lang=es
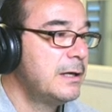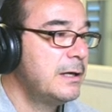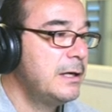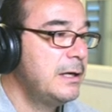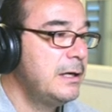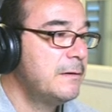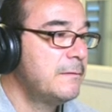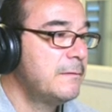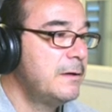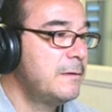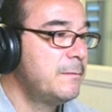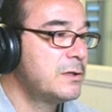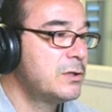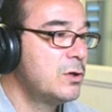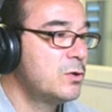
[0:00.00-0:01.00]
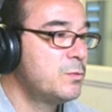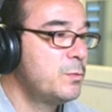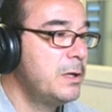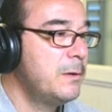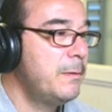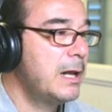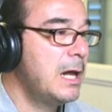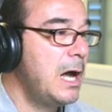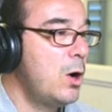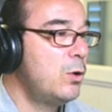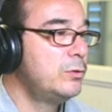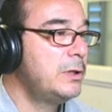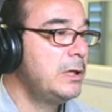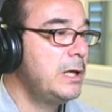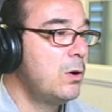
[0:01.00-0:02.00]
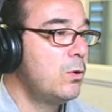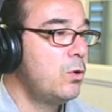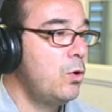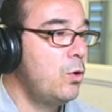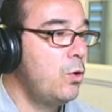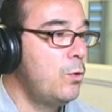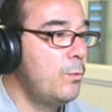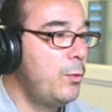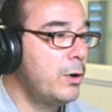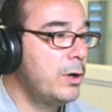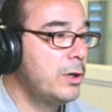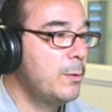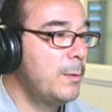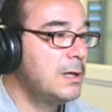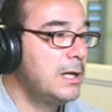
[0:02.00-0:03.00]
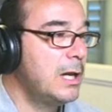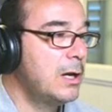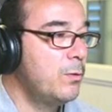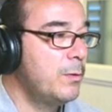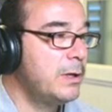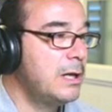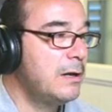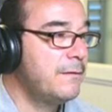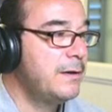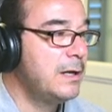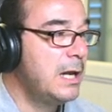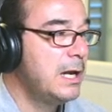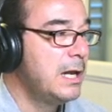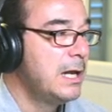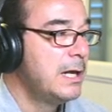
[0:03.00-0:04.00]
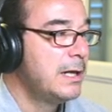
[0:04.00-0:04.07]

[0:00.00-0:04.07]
Y, bueno, pues eso nos puede llevar a un triángulo un poquito más largo y al final,